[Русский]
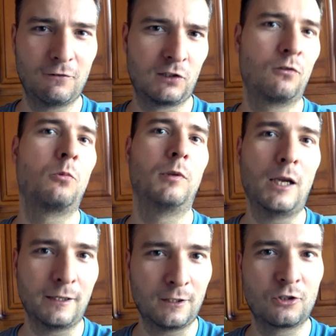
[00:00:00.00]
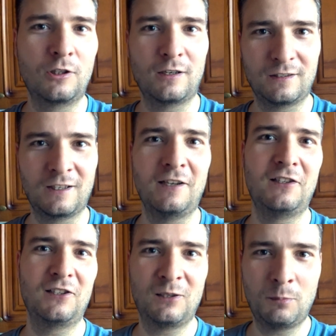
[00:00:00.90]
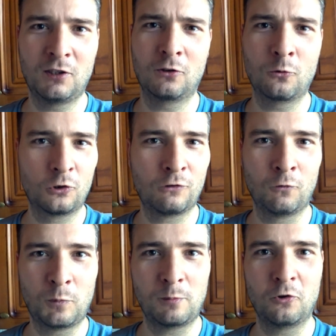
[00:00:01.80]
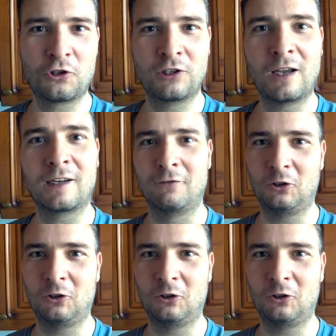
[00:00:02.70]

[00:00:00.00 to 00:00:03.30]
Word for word: в основном лайки да, знаете, я себе накручиваю побольше лайков.